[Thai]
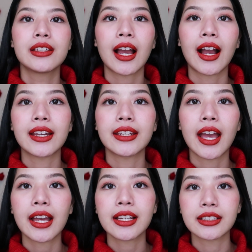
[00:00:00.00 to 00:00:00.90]
อย่างอัน
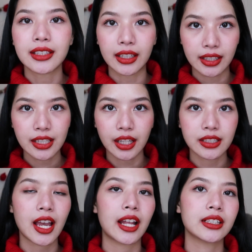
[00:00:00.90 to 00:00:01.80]
เนี้ยอย่างสีที่
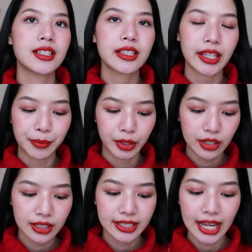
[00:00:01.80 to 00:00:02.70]
ชัดๆคือสีมัน
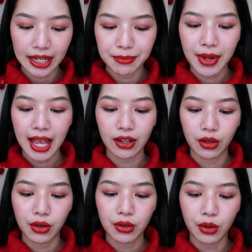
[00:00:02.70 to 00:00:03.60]
ก็จะชัดมาก
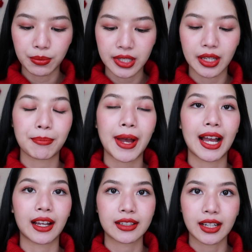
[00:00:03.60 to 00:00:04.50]
แล้วก็กลบสี
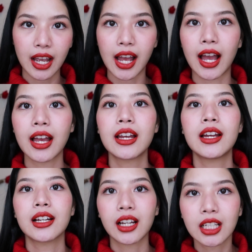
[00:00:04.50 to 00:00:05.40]
ปากนะคะ
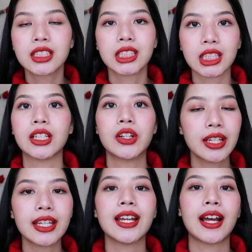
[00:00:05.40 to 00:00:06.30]
คือสีก็
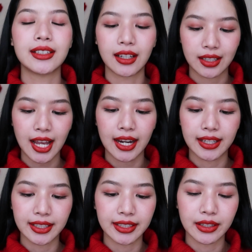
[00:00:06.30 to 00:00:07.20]
ดีอะเนื้องาน
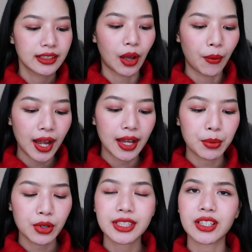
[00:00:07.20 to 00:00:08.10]
ดีแต่ว่า
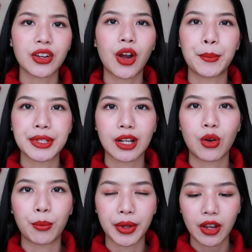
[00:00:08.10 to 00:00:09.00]
พวกสีอ่อนๆมันจะ
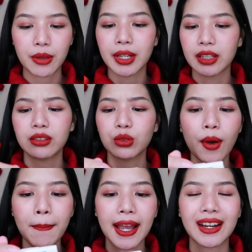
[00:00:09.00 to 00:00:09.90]
กลบไม่ค่อยมิดก็
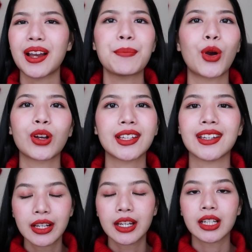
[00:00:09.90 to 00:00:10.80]
ทั่วไปนะปกติ
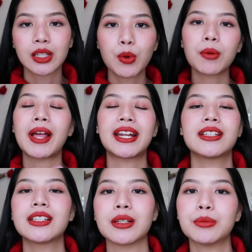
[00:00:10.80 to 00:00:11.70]
คือพวกแบรน
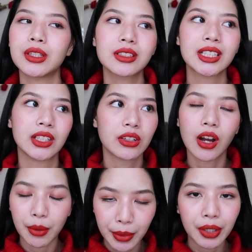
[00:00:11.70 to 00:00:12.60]
ด์อื่นๆพวกสี
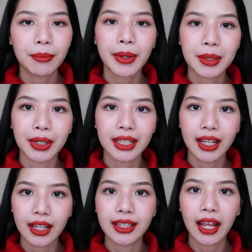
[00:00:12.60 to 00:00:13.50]
อ่อนๆมันก็เป็นเหมือน
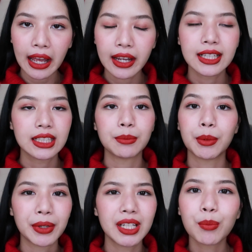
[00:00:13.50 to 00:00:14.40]
กันนะคือ
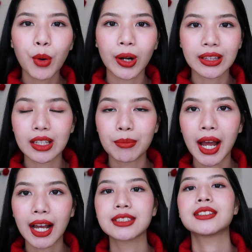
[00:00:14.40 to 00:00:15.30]
มันเป็นเรื่องปกติ
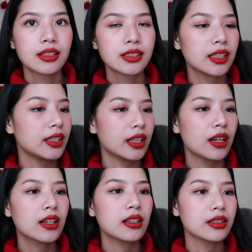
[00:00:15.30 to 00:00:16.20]
มากสีนี้
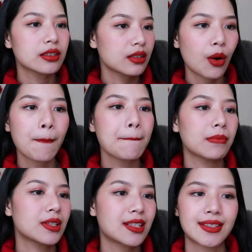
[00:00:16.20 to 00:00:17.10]
ก็คือส้ม
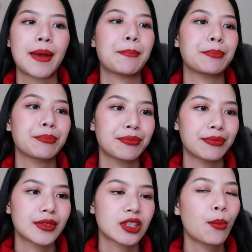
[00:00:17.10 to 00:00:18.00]
แซบ
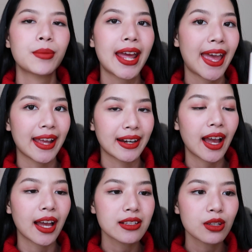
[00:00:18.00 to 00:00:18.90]
ส้มแดง
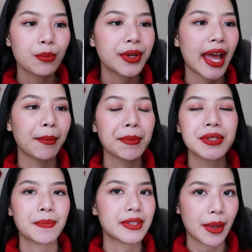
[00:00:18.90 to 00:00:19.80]
นะคะส้มแดงแบบ
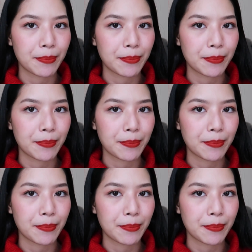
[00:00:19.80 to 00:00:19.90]
แซ